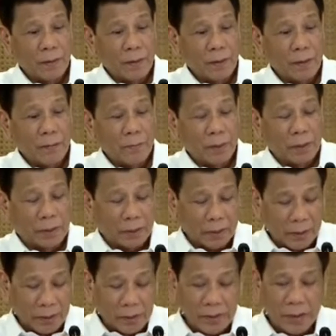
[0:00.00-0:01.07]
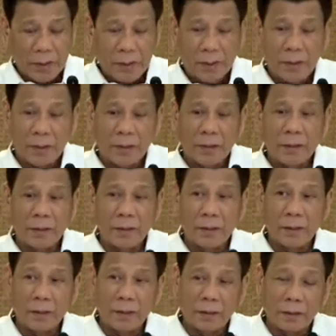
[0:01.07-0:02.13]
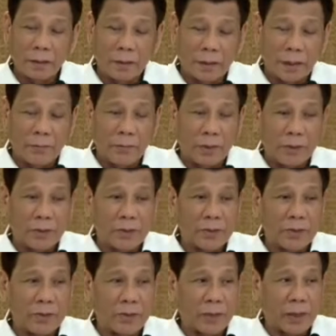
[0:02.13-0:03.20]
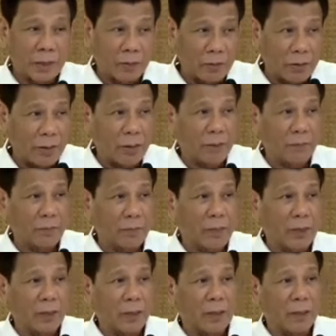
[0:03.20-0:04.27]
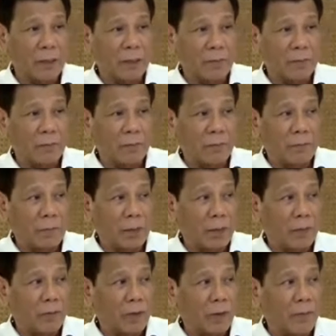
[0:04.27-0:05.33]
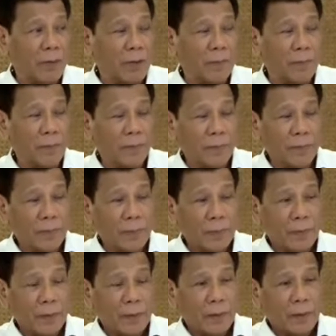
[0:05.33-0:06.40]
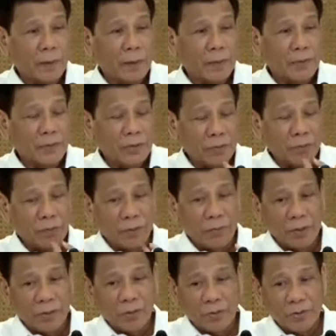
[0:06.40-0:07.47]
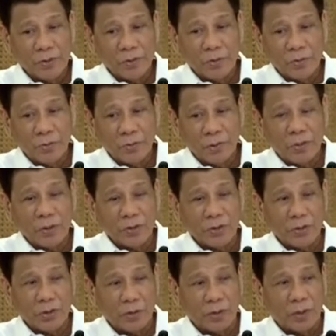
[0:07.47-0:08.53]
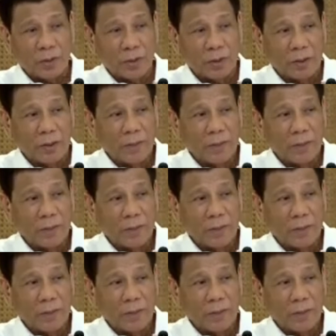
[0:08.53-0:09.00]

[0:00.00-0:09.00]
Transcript: Pagdating sa damage, tayo rin ang pinaka-kawawa. Simply because we are situated